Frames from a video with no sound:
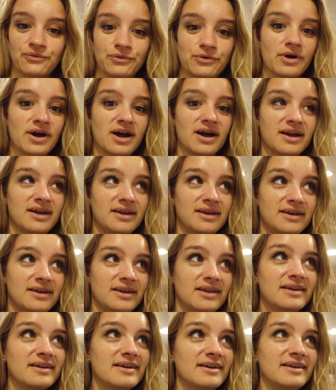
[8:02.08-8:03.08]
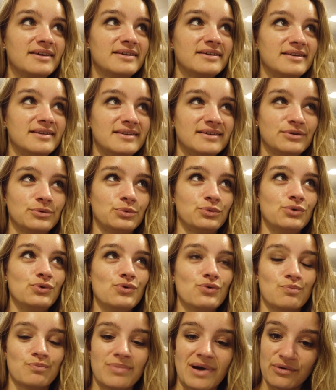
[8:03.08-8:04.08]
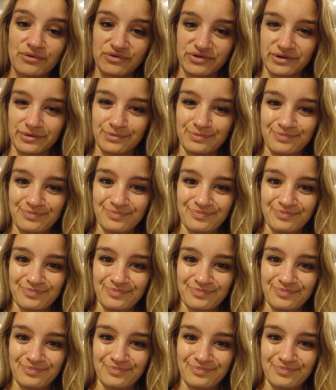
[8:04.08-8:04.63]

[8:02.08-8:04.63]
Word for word: für ein Nickerchen. Uh, Pause.